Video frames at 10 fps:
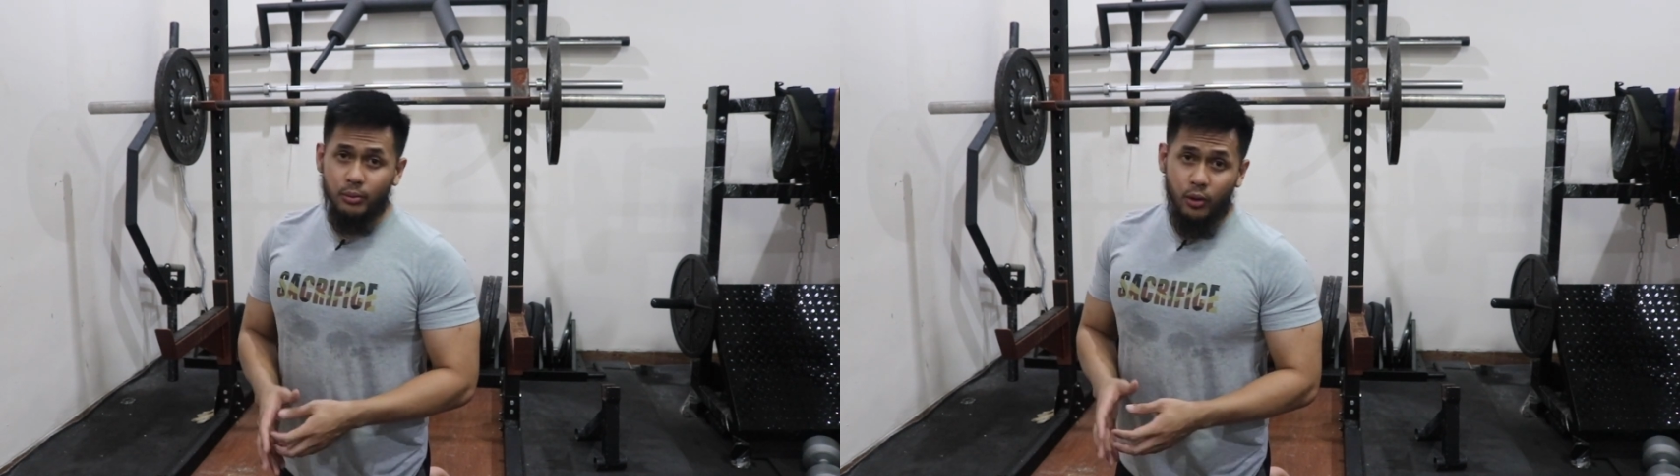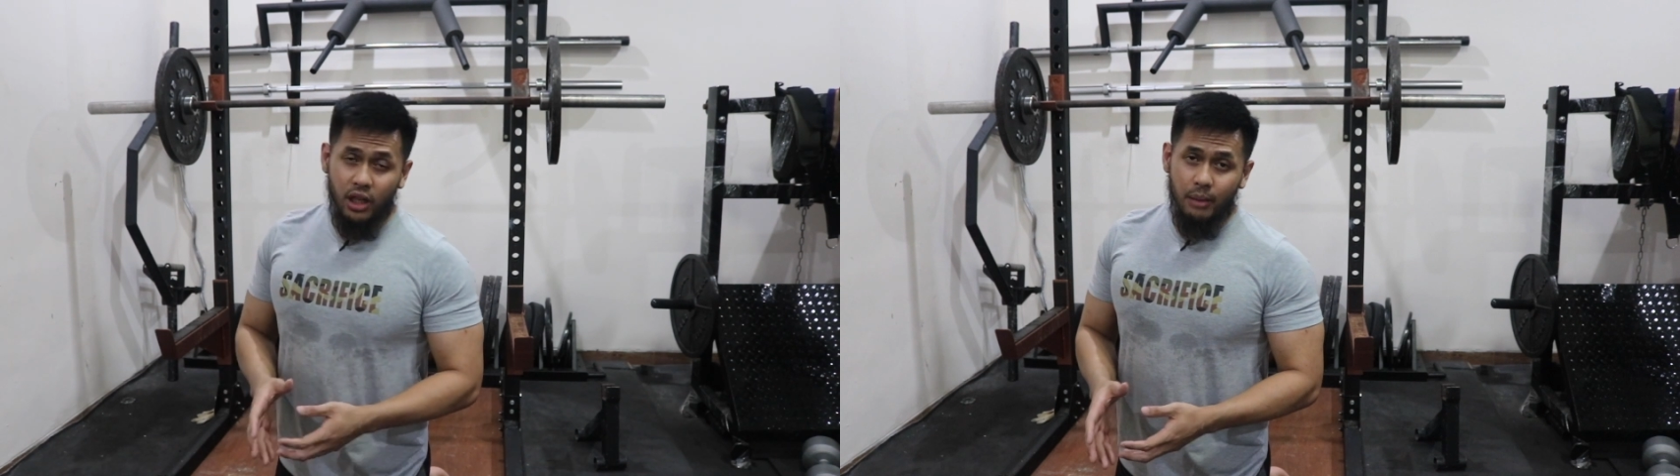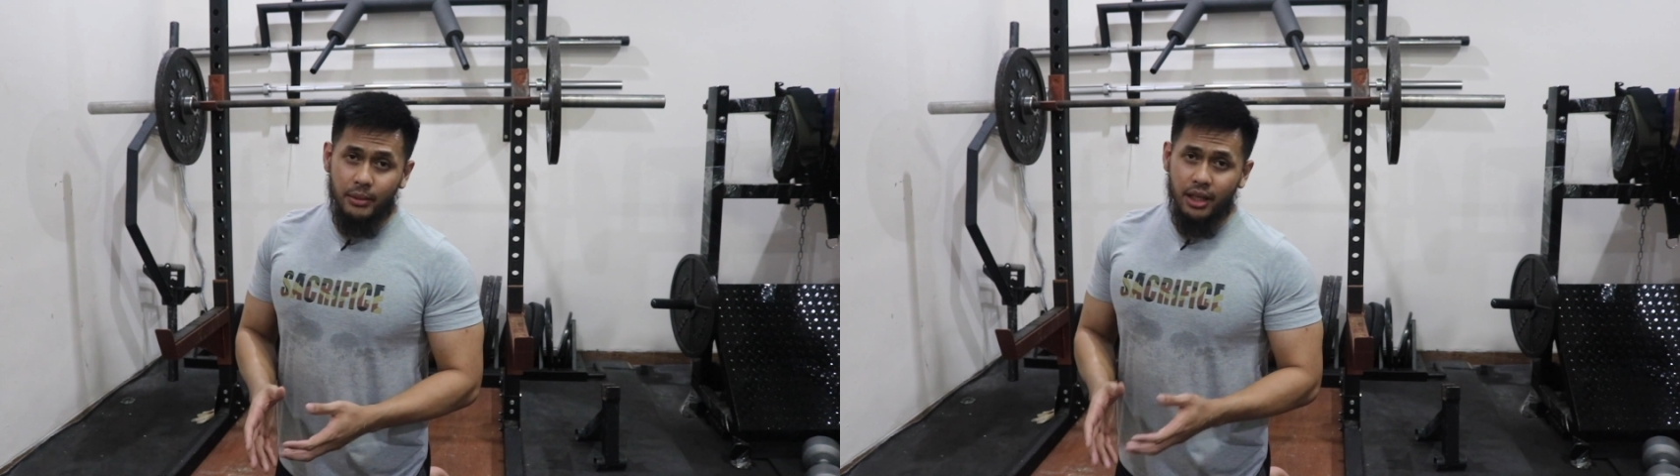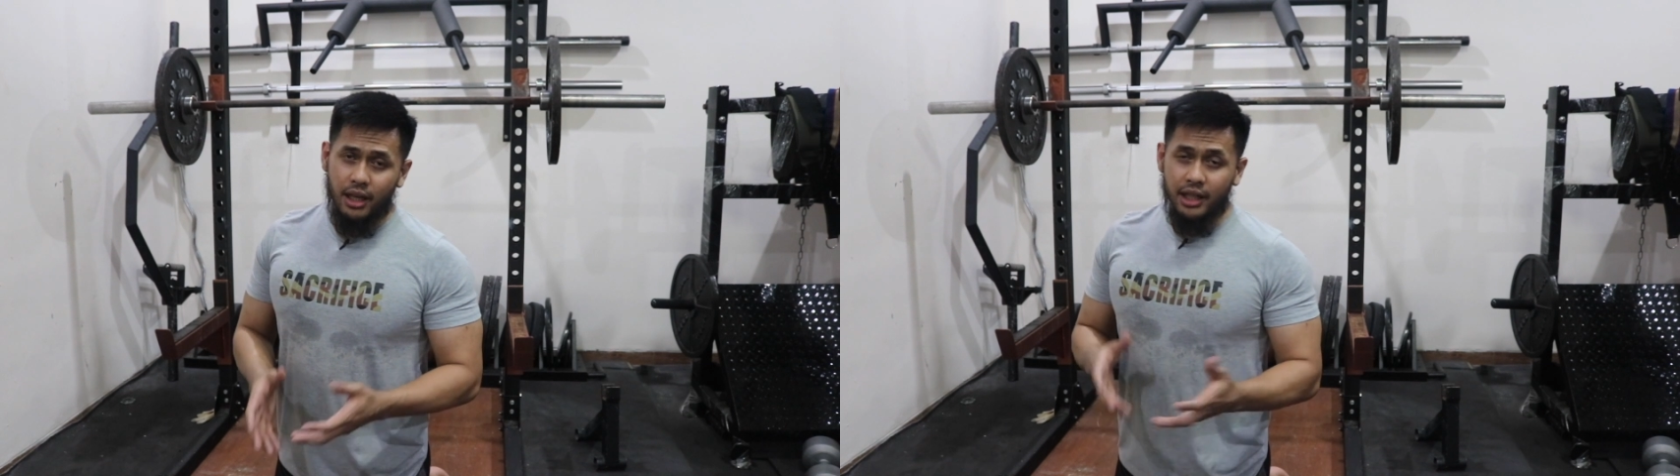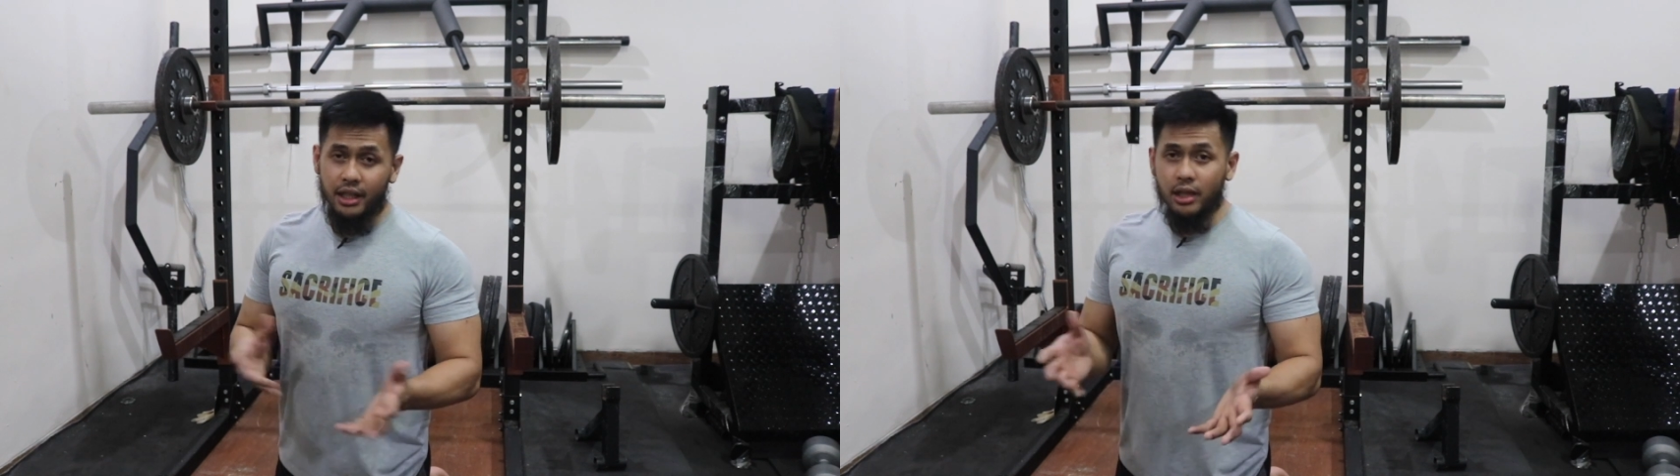program yang
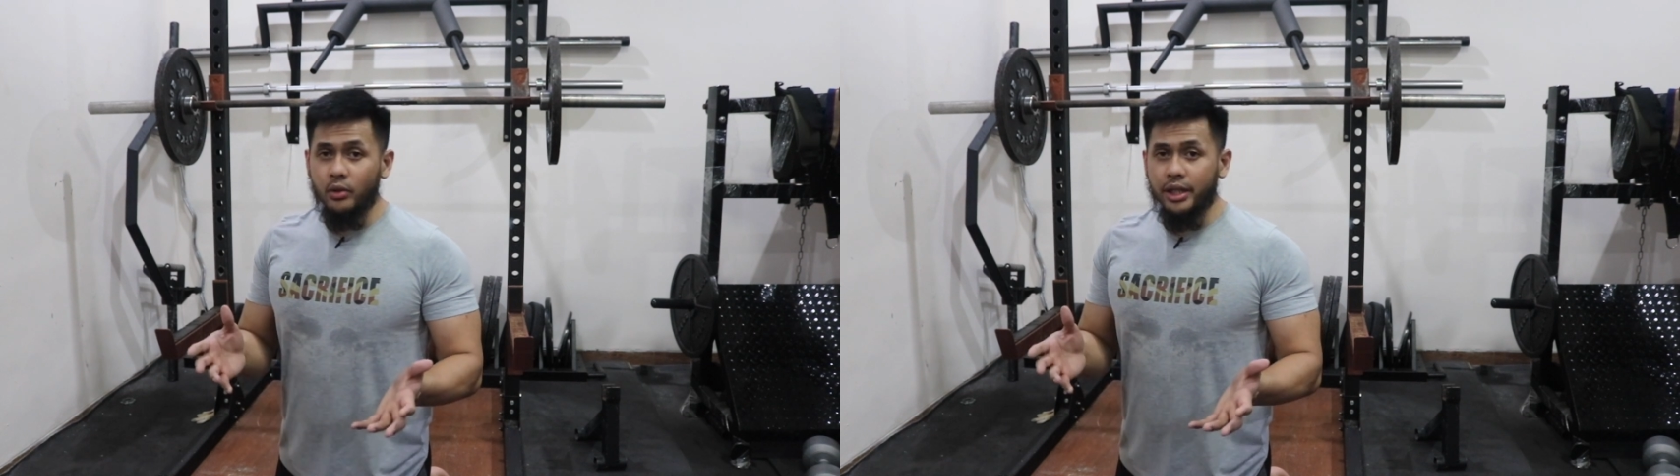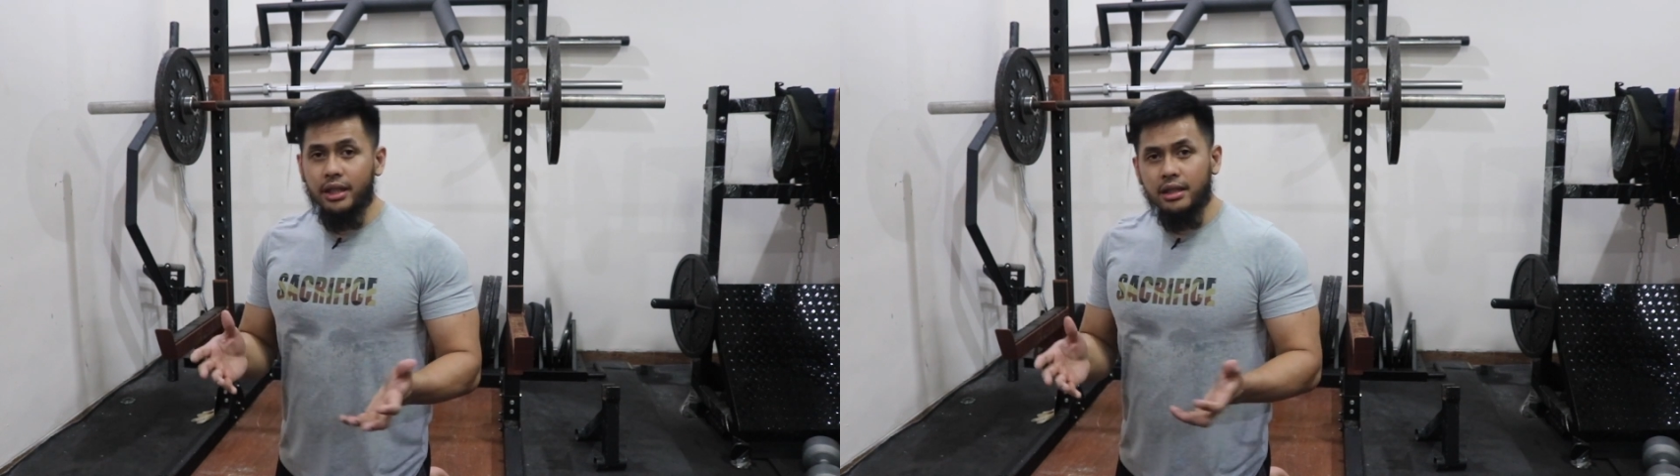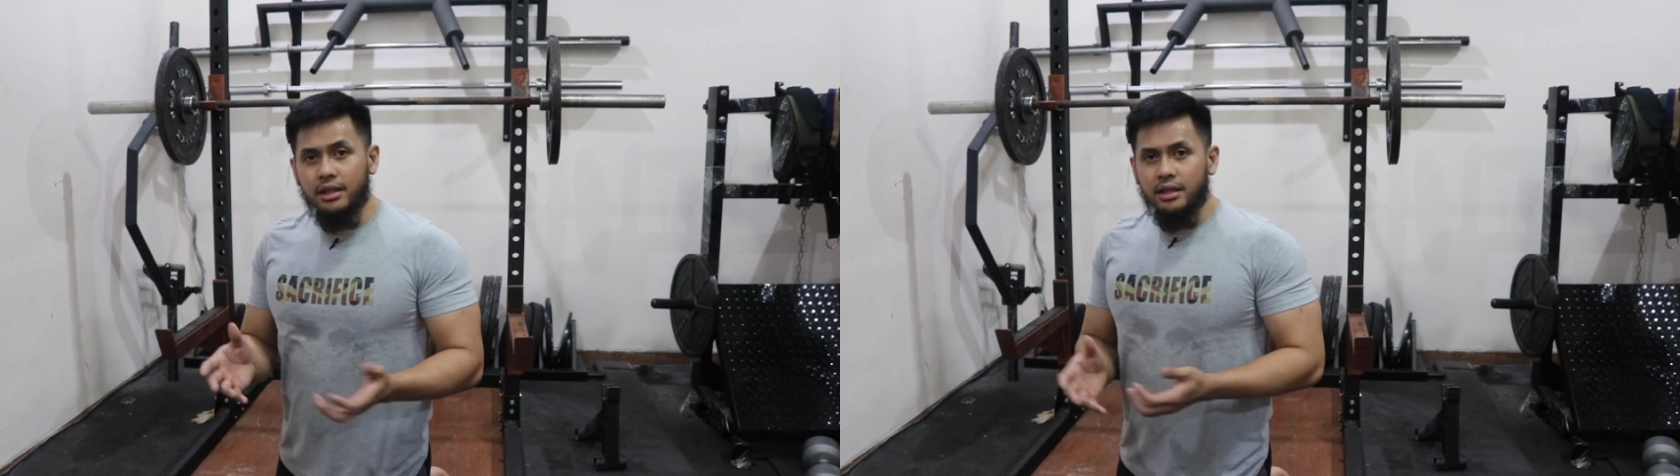kalian lakuin,